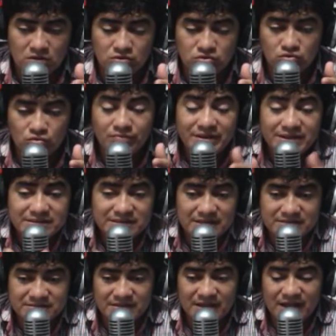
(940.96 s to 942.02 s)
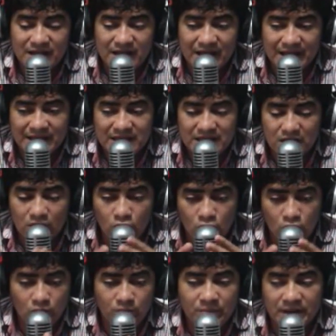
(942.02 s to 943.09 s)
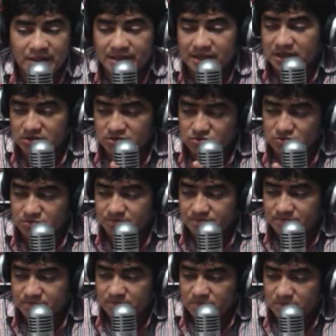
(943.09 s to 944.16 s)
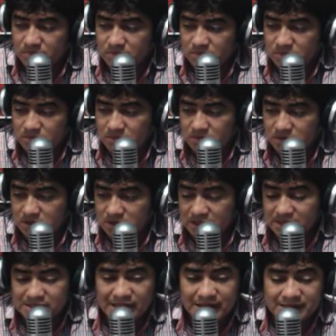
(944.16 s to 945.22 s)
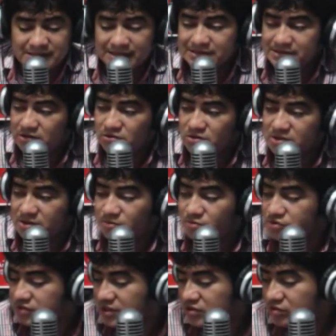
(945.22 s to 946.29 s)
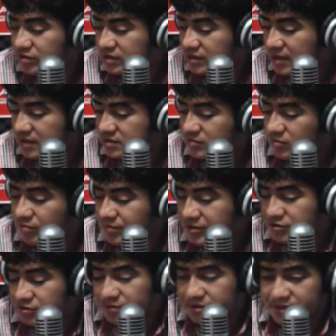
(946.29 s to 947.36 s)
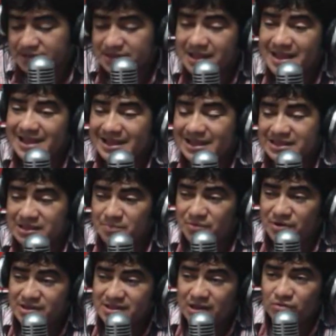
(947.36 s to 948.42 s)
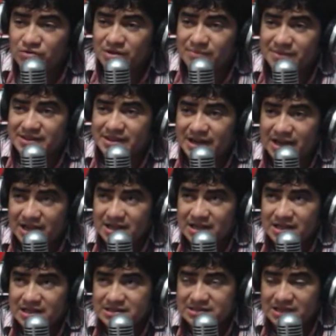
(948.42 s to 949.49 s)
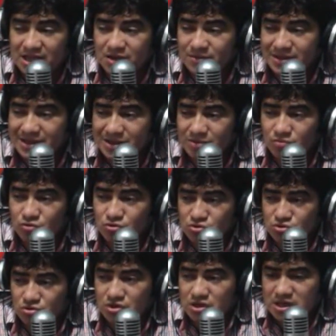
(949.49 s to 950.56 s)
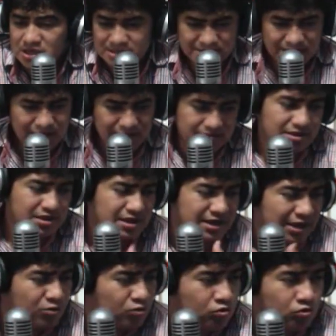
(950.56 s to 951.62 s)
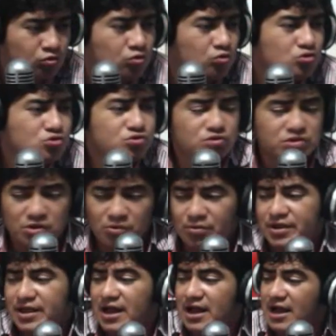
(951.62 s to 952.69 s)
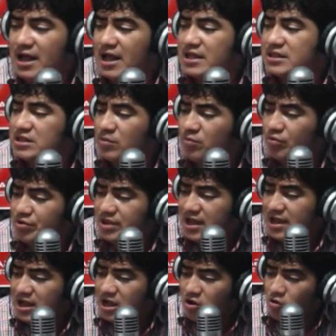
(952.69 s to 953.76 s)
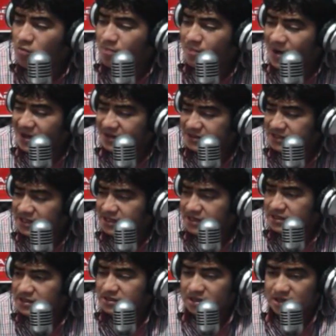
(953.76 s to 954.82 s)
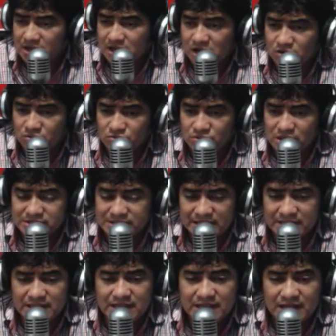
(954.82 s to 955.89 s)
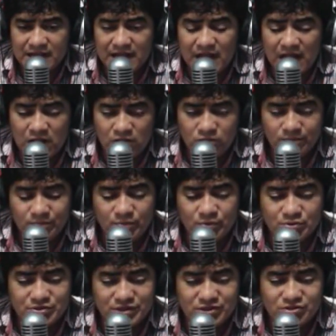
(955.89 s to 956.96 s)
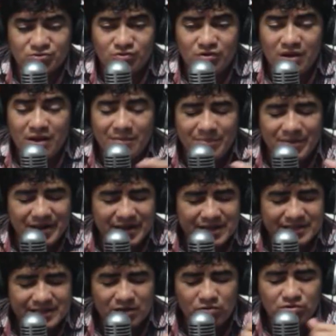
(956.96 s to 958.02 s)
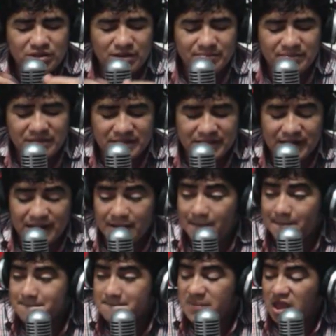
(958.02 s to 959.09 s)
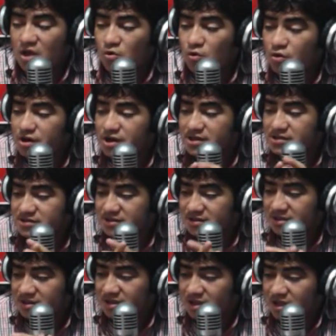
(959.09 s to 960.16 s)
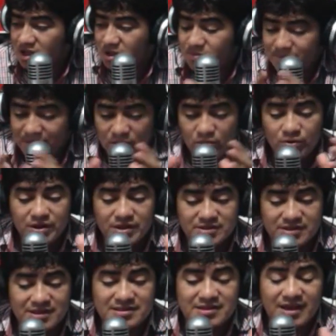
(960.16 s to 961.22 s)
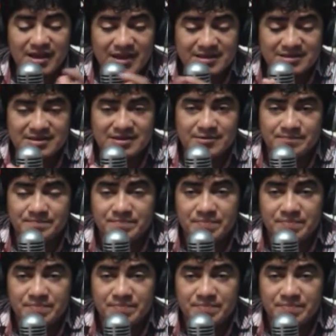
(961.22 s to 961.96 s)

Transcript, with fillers: tu mente está ahí ocupada en eso. Qué interesante lo que estamos diciendo ahorita en este momento, ¿verdad? Que te puede de alguna manera servir en mucho. Y sí, sí, claro, con gusto te voy a, te voy a, compartir alguna técnica, algún proceso para que de alguna manera mejores, mejores esa, esa,